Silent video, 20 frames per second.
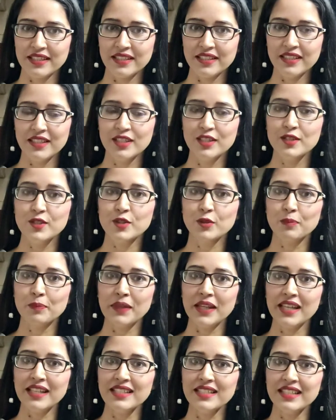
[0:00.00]
लगी सो
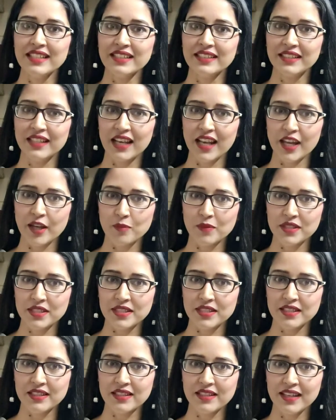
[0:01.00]
प्लीज हिट द लाइक
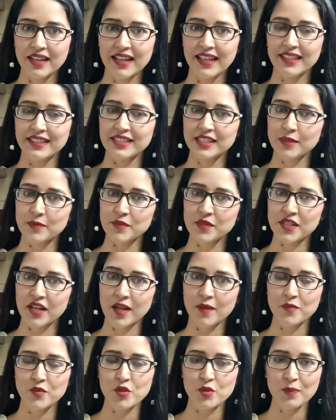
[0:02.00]
बटन एंड
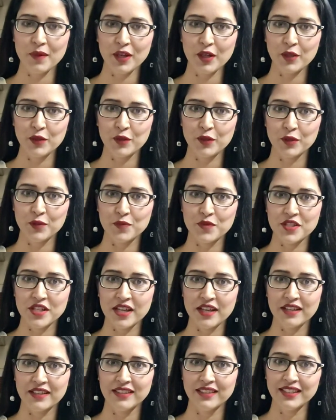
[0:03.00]
सब्सक्राइब टू माय यूट्यूब
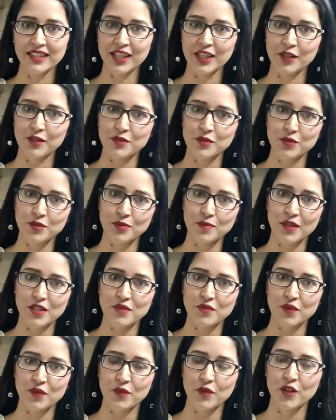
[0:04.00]
चैनल थैंक यू सो मच
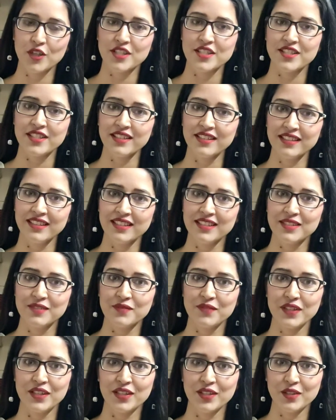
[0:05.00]
फॉर वाचिंग दिस
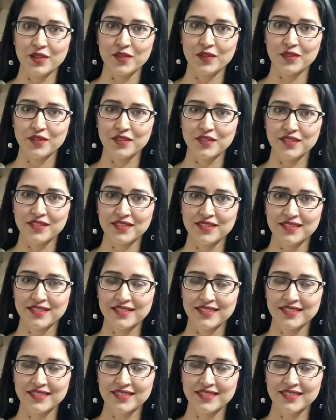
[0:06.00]
वीडियो